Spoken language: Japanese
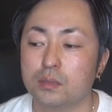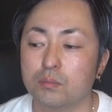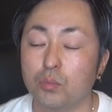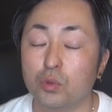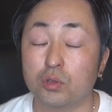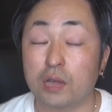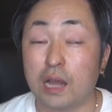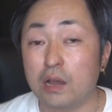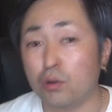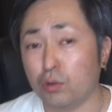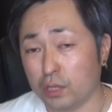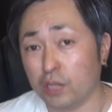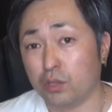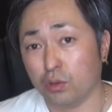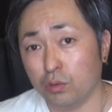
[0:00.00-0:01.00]
もっと頑
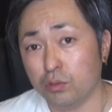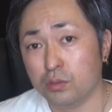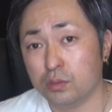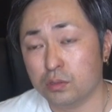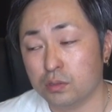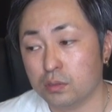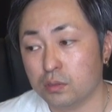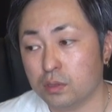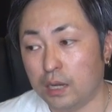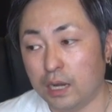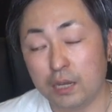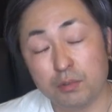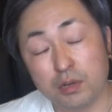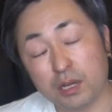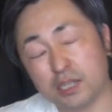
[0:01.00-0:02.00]
固な人、
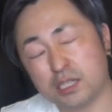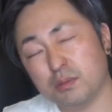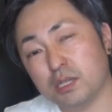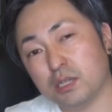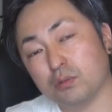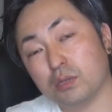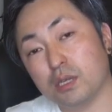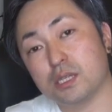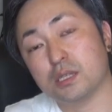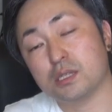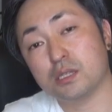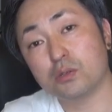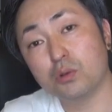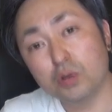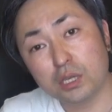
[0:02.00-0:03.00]
有村架純さんのお姉さん
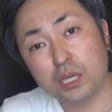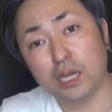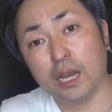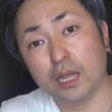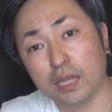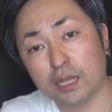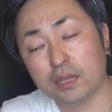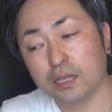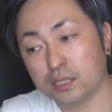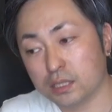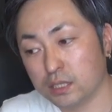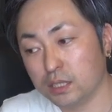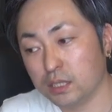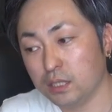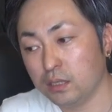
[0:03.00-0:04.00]
すごい綺麗になった
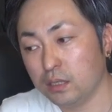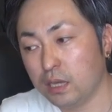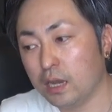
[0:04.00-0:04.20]
し、